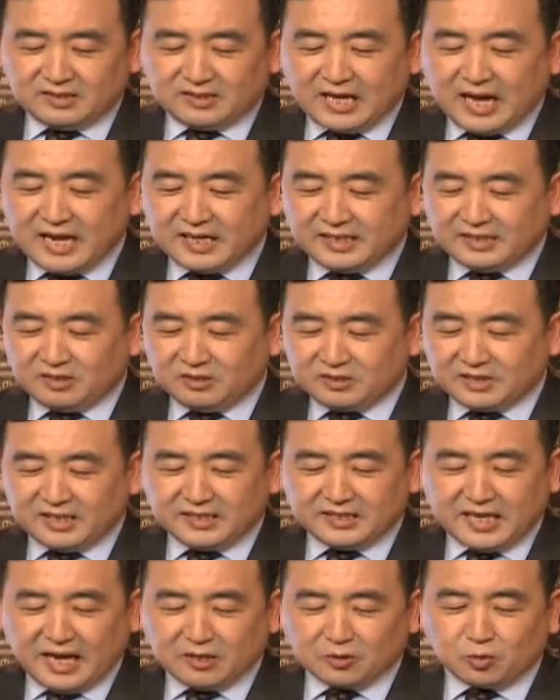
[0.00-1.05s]
他里头接
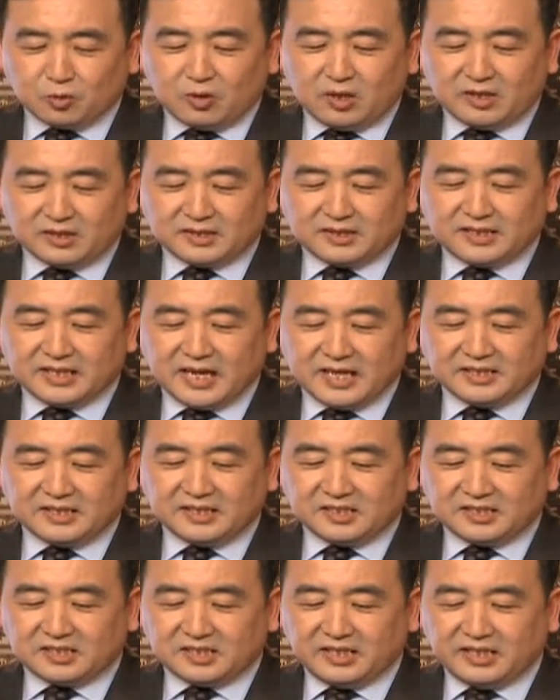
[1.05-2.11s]
着讲说，潜
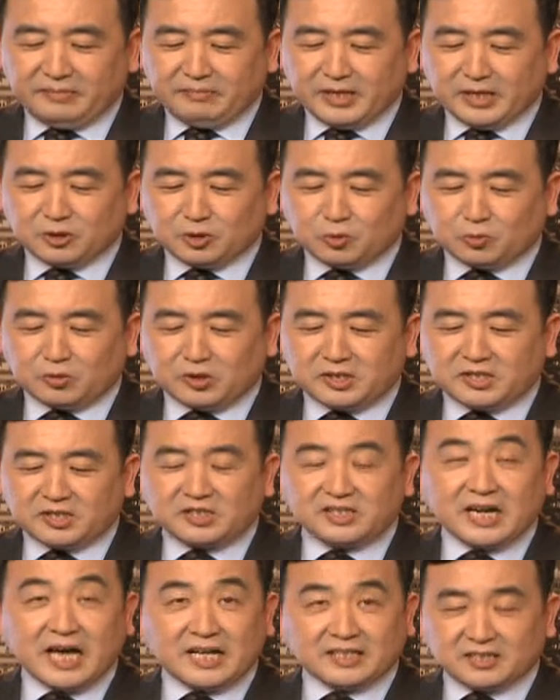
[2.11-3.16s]
意识里面中国人
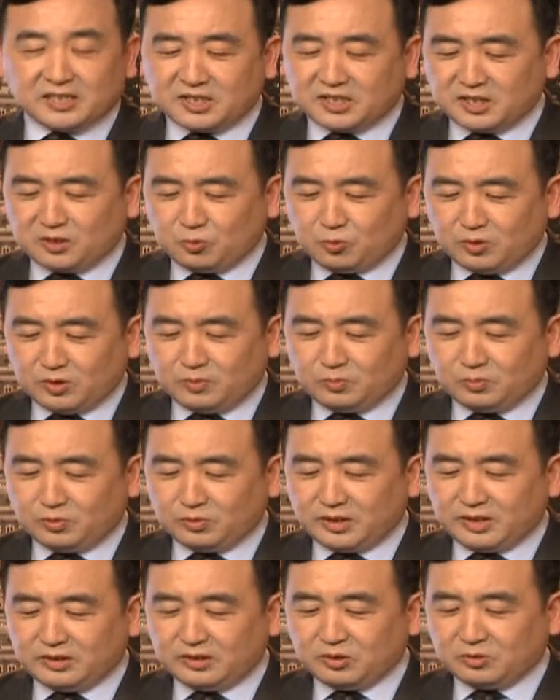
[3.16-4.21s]
是他的生活的目
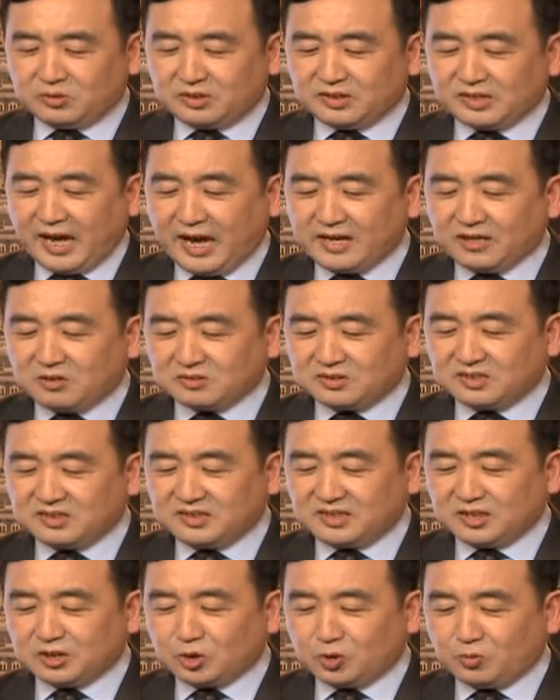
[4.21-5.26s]
的就是抬高自
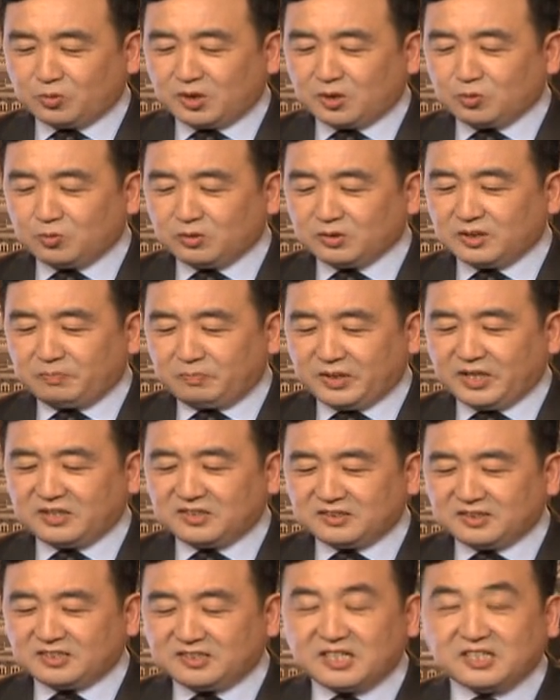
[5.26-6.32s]
己，从而获得别
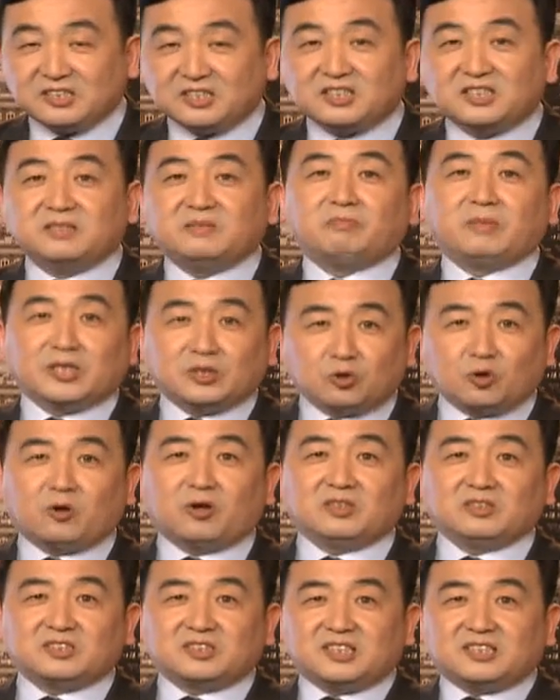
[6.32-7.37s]
人的认知。没
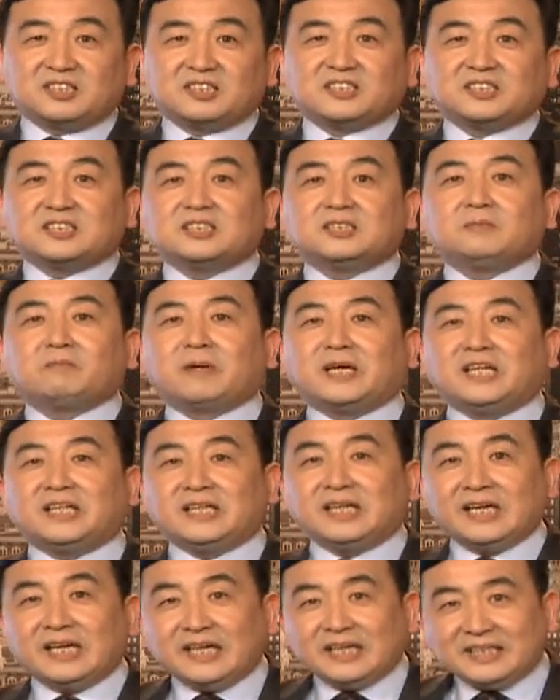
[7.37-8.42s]
错，这是自卑
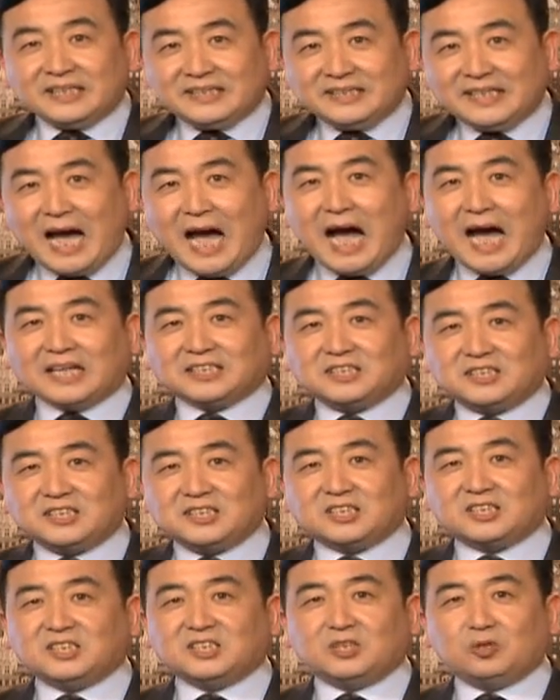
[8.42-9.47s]
压制
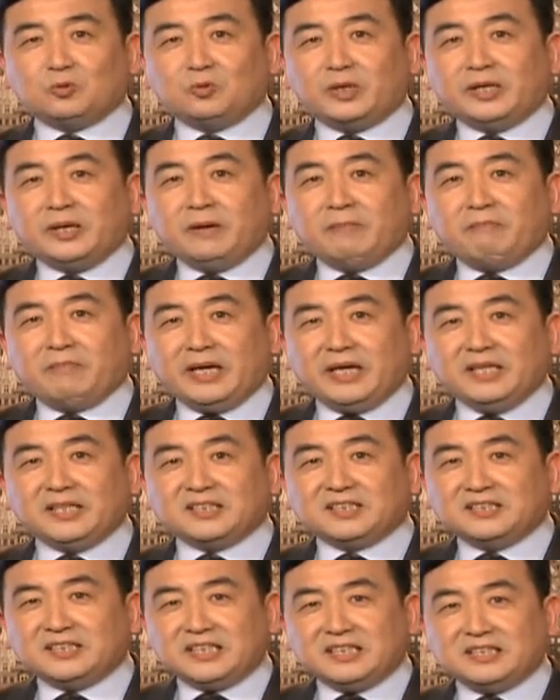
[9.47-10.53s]
的社会，每一个
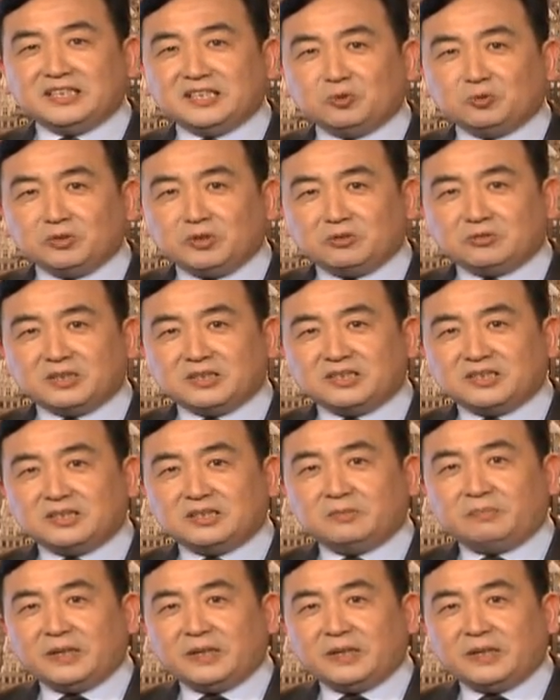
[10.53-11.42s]
人内心中有着自